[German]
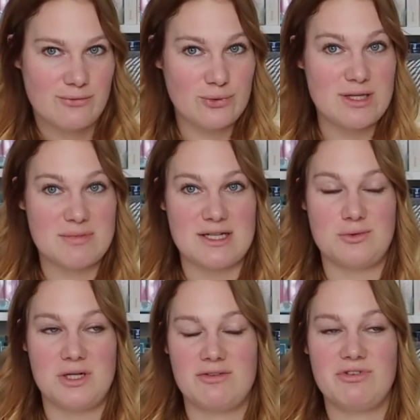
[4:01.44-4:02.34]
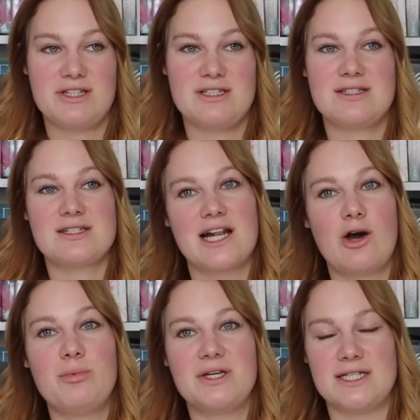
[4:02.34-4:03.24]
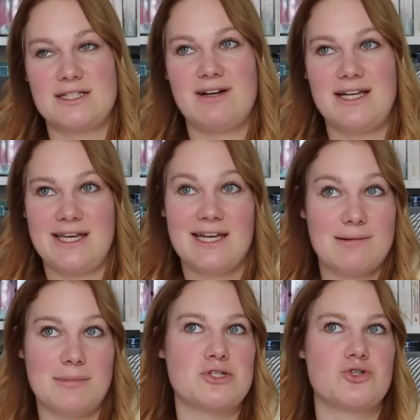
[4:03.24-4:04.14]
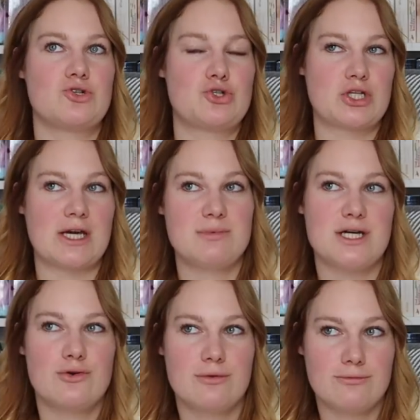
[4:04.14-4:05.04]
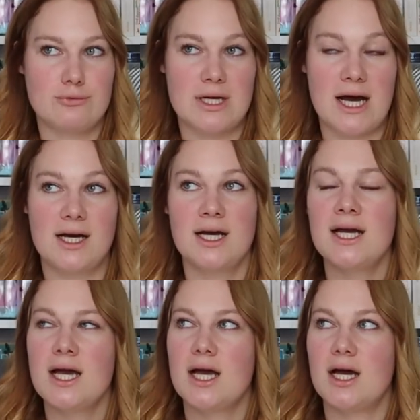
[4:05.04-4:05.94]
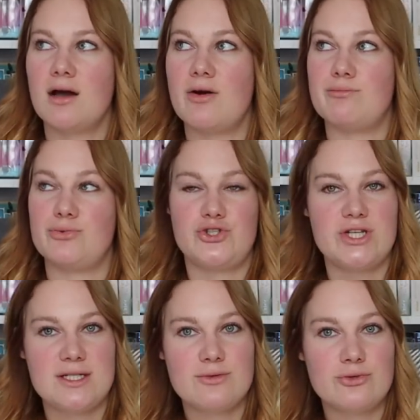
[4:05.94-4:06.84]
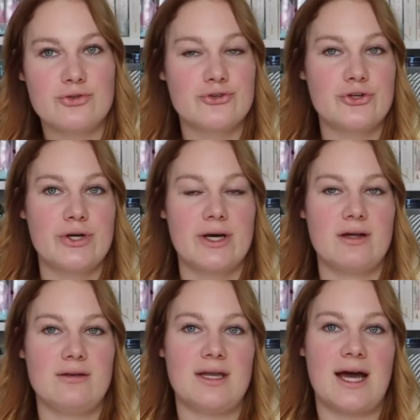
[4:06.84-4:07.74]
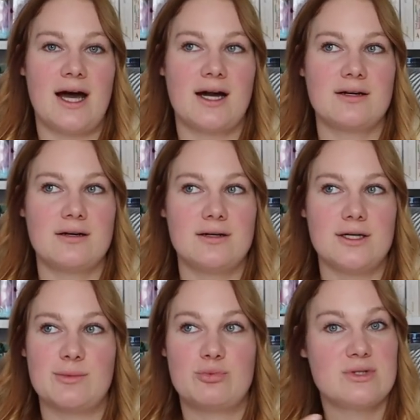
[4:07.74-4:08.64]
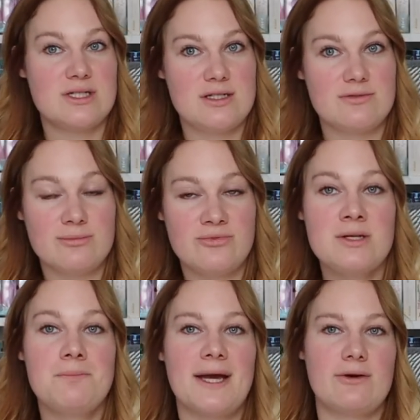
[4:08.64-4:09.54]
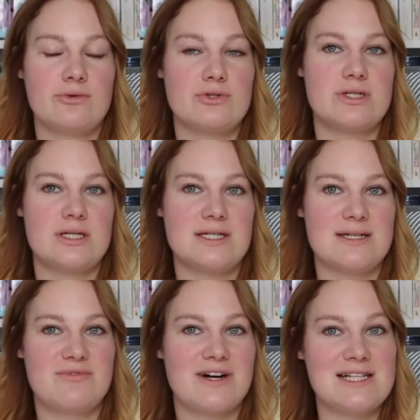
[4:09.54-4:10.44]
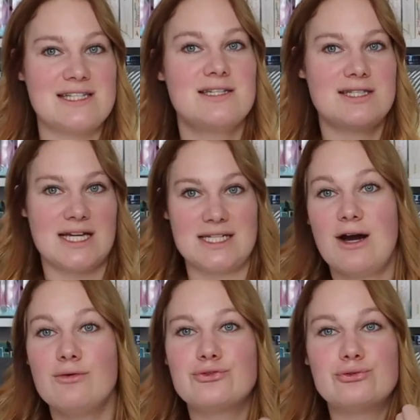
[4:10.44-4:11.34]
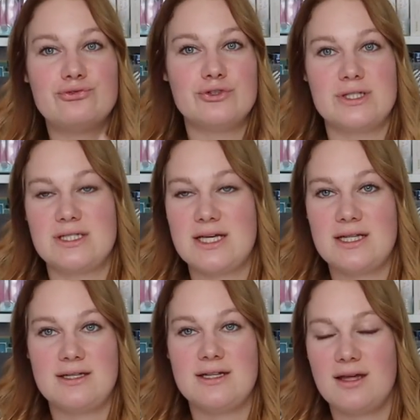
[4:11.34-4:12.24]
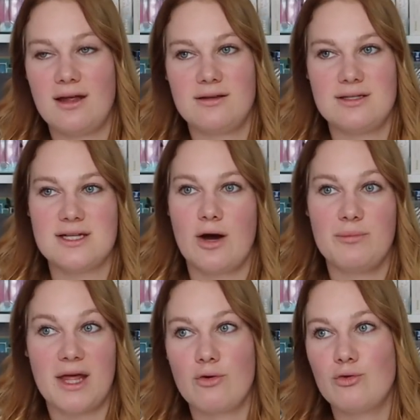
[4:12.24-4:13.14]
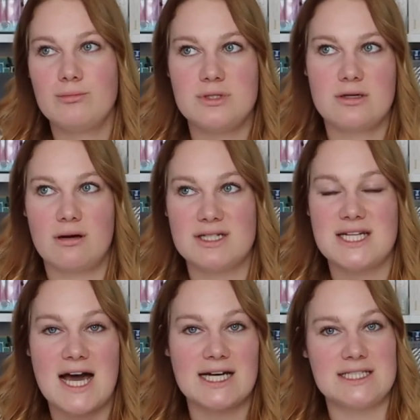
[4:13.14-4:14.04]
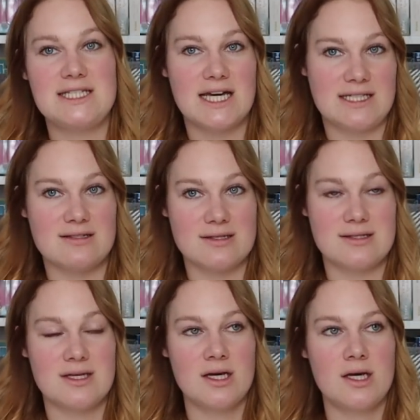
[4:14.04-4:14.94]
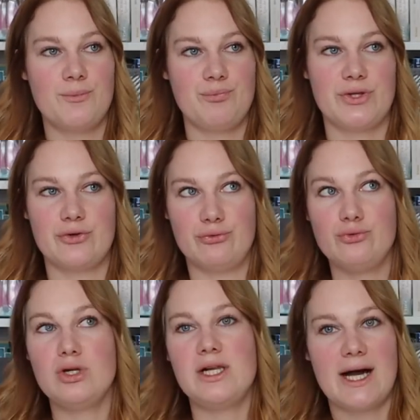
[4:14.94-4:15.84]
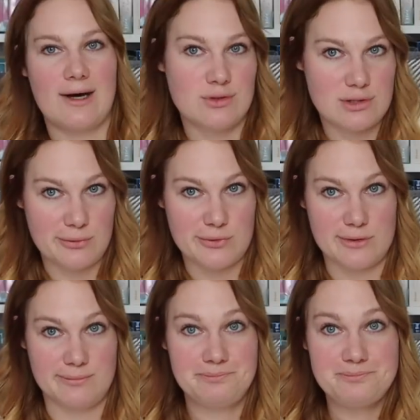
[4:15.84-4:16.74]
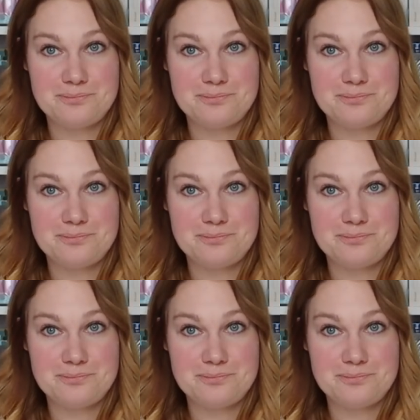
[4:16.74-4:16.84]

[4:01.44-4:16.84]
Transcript: für ihn persönlich wichtig, das glaube ich nicht, weil jeder Mensch strebt ja irgendwo nach ähm, Bestätigung, nach äh, positivem Feedback und in dem Fall sind es ja die Aufrufe, die, die Daumen nach oben, die Kommentare, die ja dieses Gefühl auslösen.